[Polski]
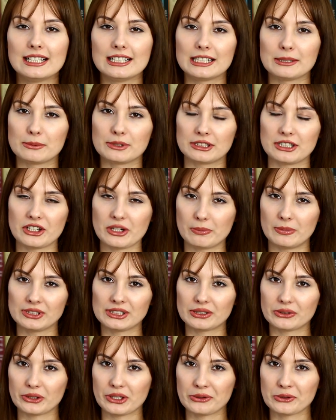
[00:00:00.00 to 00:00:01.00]
i myślę, że
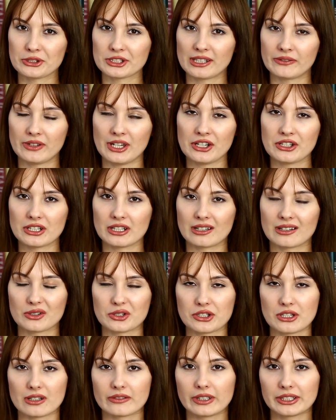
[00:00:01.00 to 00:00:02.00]
będzie to jedno z największych
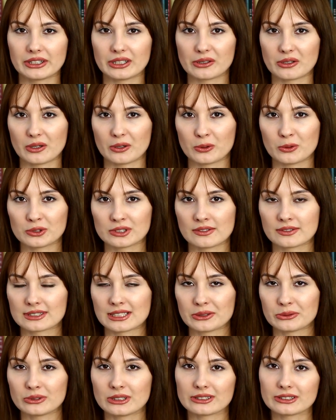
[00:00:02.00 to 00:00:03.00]
rozczarowań tego roku ze
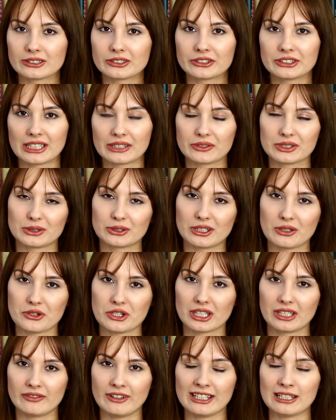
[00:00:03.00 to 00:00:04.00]
względu na to, jak wysokie
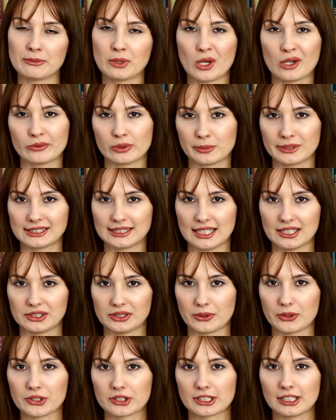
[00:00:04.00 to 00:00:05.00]
oczekiwania miałam wobec tej
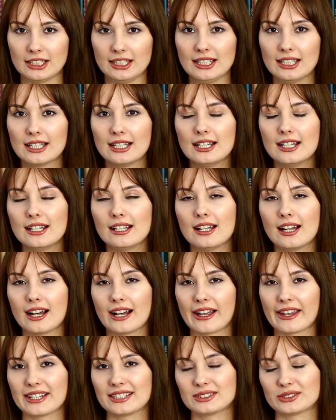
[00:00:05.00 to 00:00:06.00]
książki
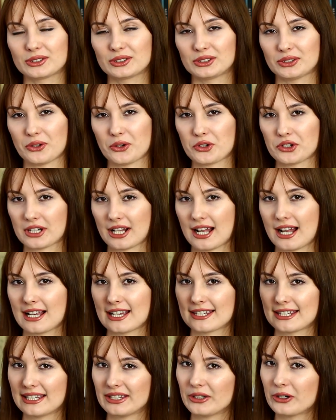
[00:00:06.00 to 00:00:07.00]
a jest to
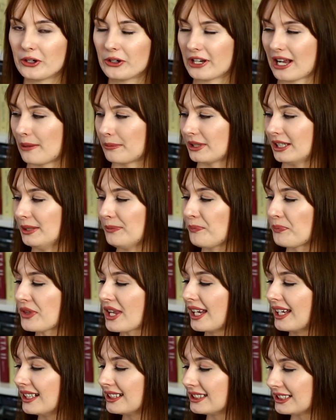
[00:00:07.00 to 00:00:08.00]
książka Sen o Okapi,
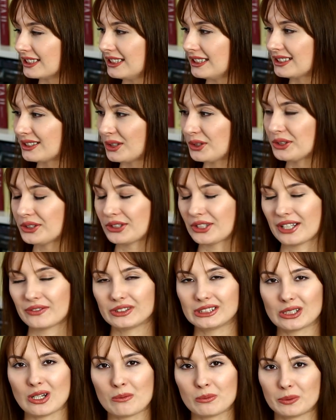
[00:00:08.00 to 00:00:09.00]
czyli coś, co ja
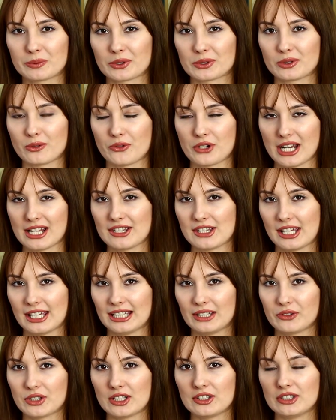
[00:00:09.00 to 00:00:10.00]
widziałam po prostu wszędzie
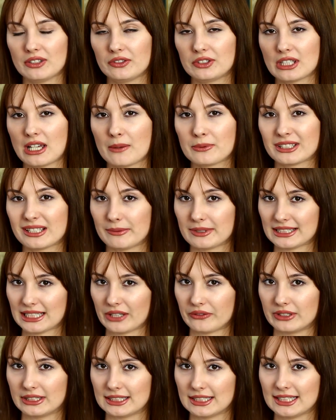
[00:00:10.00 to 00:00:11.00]
i wszędzie widziałam same
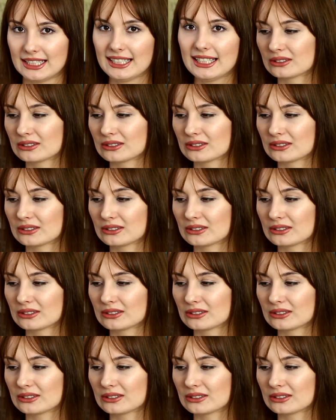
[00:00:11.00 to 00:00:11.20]
zachwyty.